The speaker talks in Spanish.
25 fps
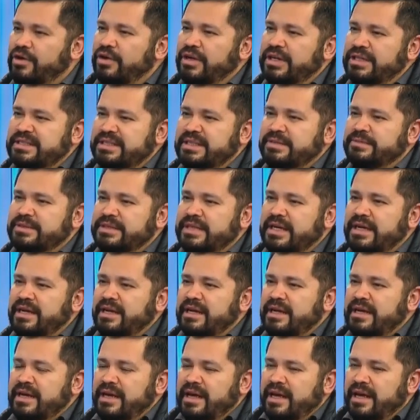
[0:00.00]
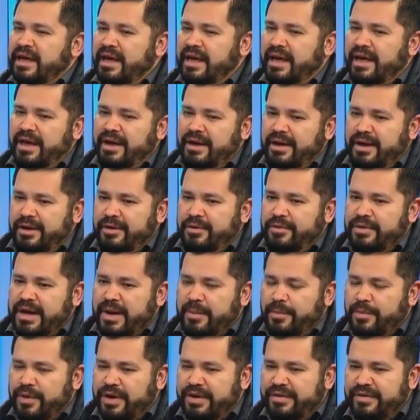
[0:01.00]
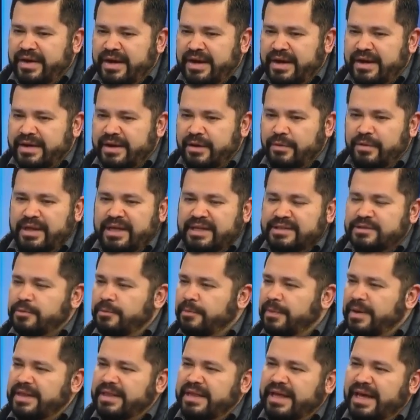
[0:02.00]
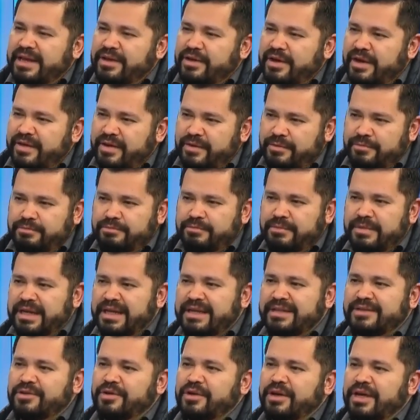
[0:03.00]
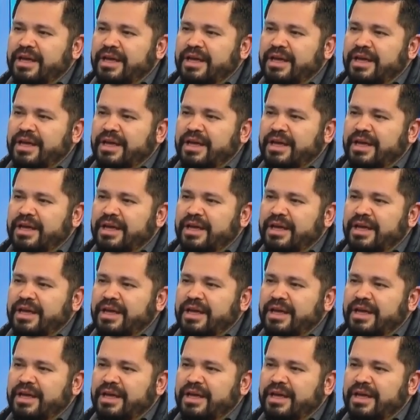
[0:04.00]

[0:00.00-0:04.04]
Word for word: con el Sims. ¿eh? Eh, es una prueba, recuerda que hace un par de años había un ministro